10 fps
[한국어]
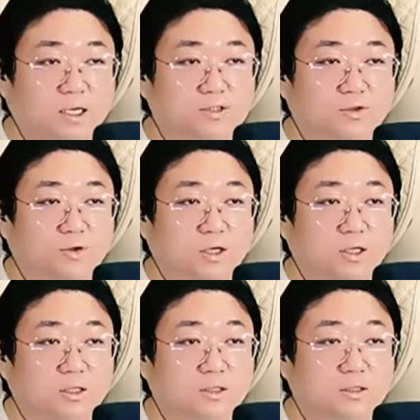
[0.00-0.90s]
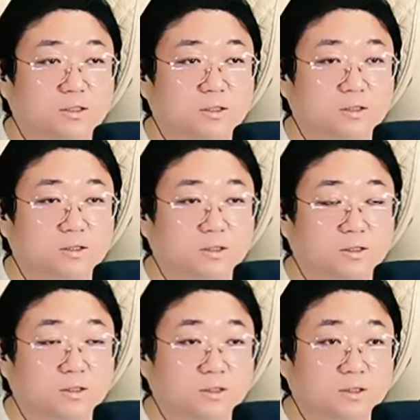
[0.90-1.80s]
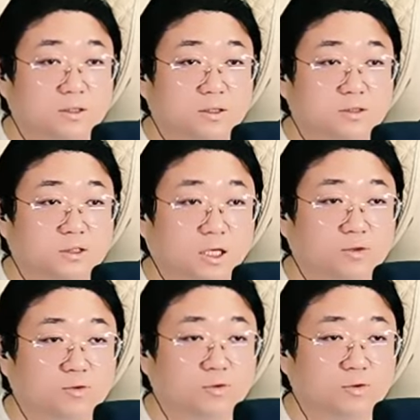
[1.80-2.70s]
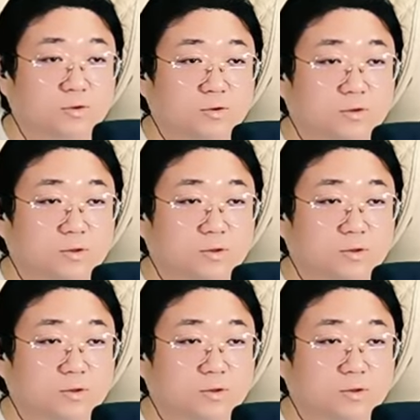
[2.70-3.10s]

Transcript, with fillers: 막았어 너가 예. 자 일로 전 눈이